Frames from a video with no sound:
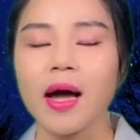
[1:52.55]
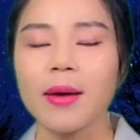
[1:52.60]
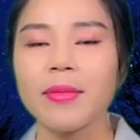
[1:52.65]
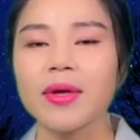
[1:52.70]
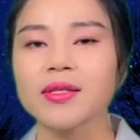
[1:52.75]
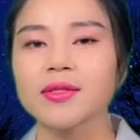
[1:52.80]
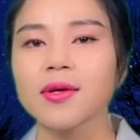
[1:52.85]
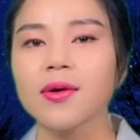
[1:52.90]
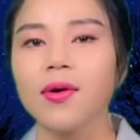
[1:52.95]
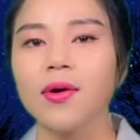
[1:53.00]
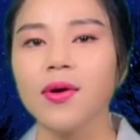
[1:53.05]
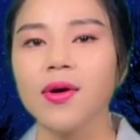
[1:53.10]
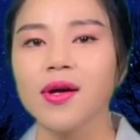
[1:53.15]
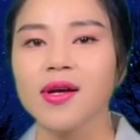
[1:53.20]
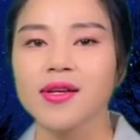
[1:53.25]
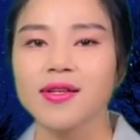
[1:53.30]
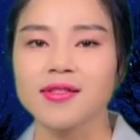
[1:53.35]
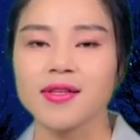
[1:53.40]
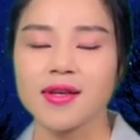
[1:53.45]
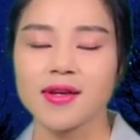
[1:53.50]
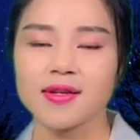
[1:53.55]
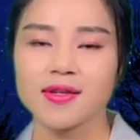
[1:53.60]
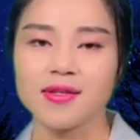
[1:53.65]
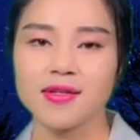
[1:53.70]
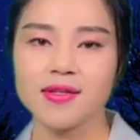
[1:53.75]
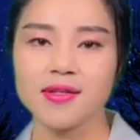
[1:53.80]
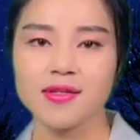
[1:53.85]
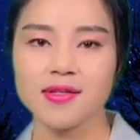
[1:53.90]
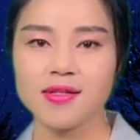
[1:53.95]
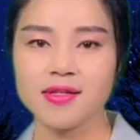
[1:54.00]
하면서 이제
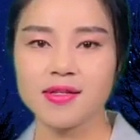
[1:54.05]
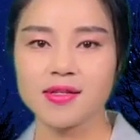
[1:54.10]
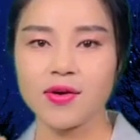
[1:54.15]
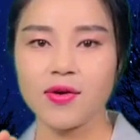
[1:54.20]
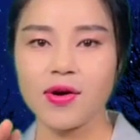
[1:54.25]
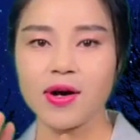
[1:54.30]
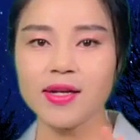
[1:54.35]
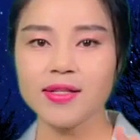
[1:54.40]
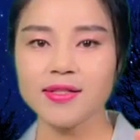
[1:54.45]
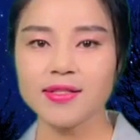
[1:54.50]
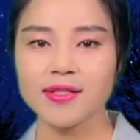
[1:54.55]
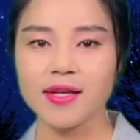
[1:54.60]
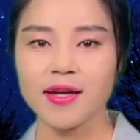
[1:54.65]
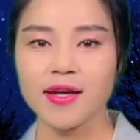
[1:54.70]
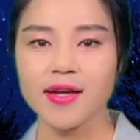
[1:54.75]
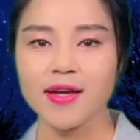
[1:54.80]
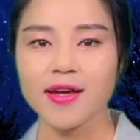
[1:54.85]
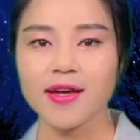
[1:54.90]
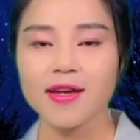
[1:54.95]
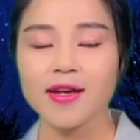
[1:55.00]
그러한 이제